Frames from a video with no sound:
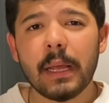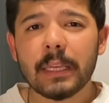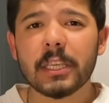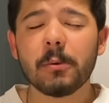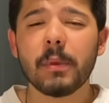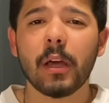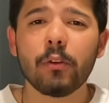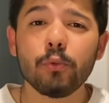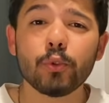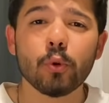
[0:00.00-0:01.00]
Kimyanın
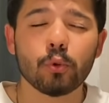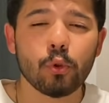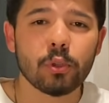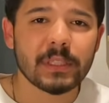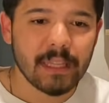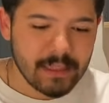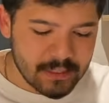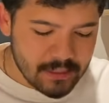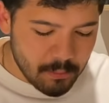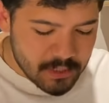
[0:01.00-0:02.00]
3.4 standart
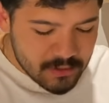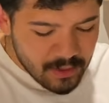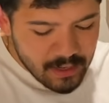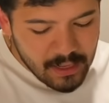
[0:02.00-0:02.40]
satması var.